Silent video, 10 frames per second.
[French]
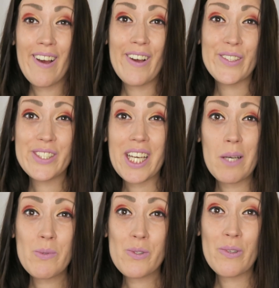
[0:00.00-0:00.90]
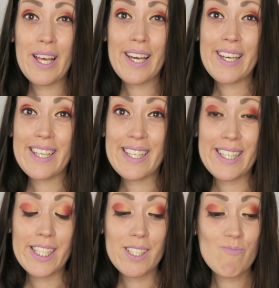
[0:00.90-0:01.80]
euh, une crème solaire
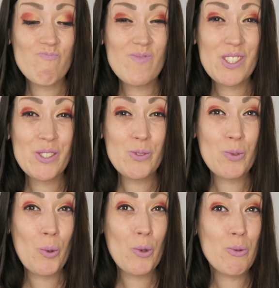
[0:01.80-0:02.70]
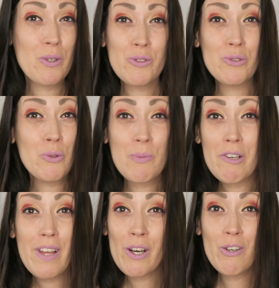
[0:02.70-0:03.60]
et je vous recommande de ne
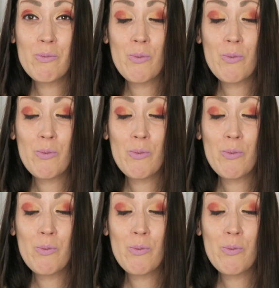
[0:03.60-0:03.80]
pas faire comme